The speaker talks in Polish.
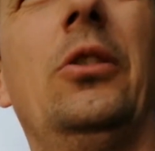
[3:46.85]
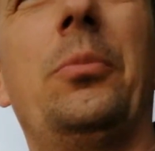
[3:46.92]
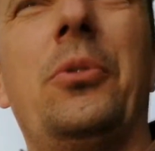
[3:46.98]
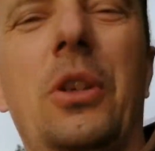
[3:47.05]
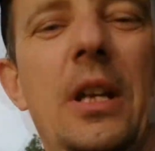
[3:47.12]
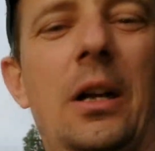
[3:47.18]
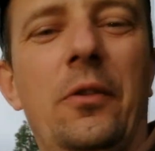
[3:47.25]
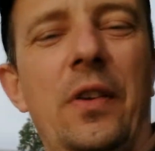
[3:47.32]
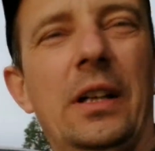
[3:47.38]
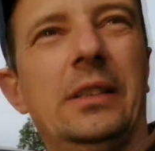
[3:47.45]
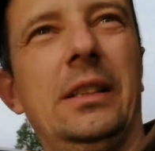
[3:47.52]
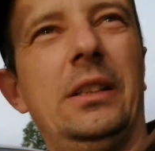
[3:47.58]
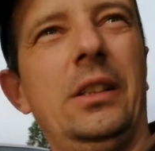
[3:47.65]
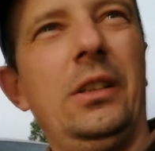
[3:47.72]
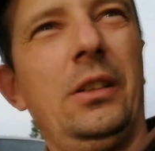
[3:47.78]
No przyjechał
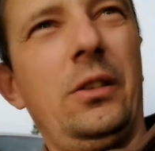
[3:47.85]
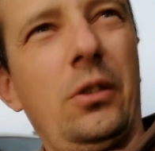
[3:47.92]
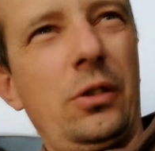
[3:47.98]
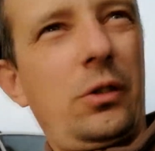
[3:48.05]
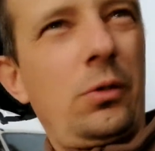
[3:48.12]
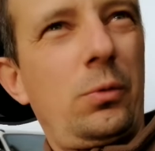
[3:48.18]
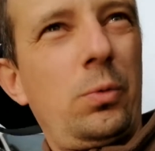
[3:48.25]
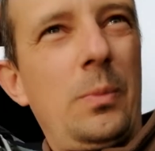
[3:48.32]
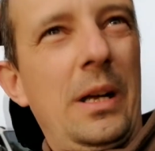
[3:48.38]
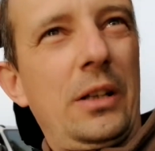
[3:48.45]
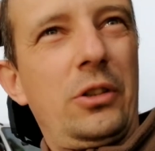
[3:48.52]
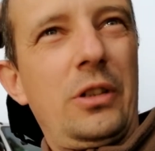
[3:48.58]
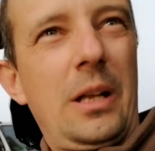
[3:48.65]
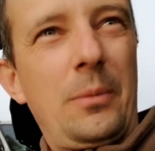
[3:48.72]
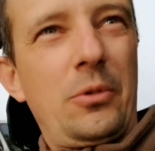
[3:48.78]
facet i ostro
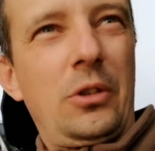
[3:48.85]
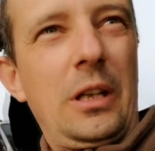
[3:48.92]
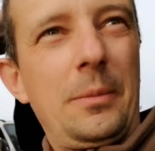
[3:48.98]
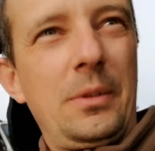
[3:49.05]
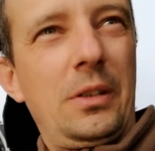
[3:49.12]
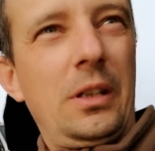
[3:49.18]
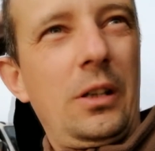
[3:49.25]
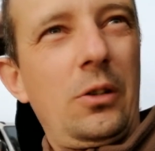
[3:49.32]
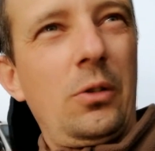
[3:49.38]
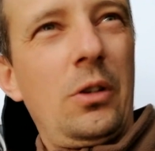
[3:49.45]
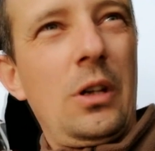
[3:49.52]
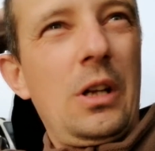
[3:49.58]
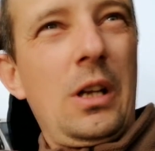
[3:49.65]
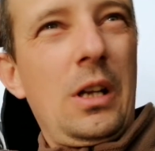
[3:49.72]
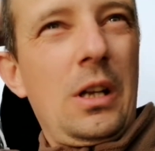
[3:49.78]
tłumaczy nam, że tam jest jego
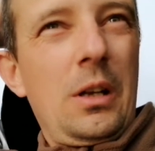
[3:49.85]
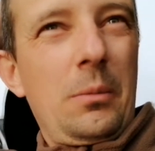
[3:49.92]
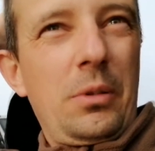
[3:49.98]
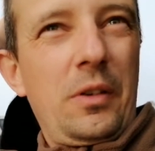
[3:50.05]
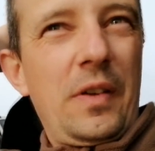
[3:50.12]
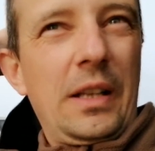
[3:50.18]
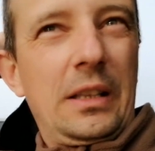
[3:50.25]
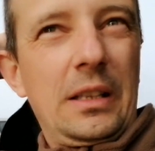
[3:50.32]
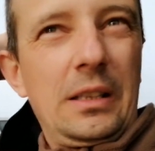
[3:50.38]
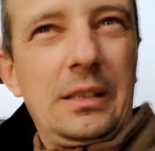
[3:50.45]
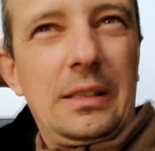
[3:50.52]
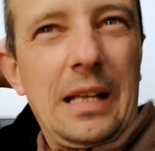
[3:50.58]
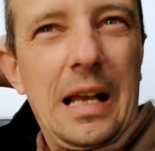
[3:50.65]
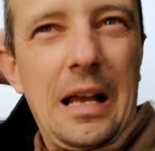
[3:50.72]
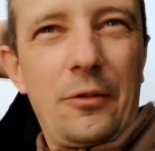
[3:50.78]
prywatny
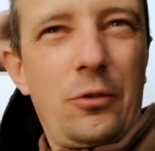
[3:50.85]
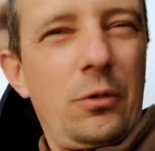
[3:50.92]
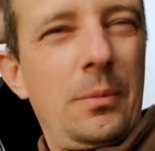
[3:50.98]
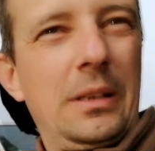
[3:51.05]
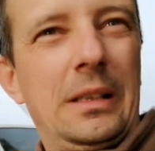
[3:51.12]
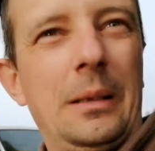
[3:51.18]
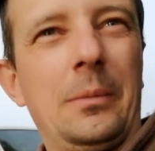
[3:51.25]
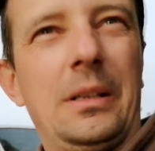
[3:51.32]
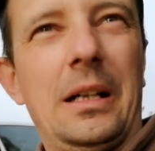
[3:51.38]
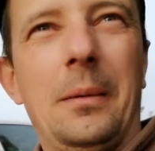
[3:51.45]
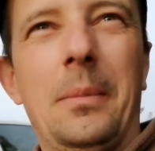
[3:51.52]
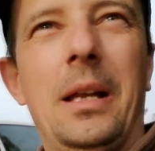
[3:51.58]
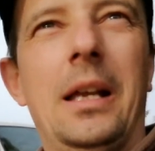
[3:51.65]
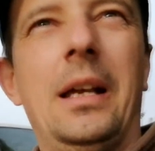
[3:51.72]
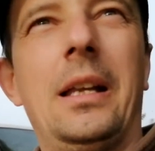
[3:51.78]
staw, że on ma tam
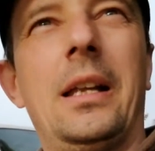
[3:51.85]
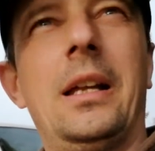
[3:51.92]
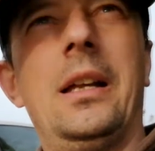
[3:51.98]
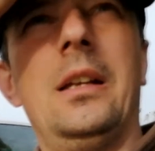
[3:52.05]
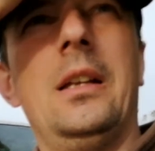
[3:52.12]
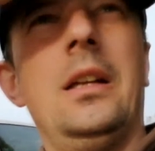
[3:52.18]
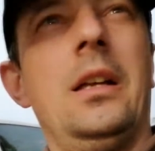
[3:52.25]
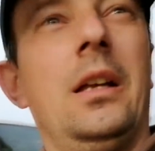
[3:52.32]
kamerę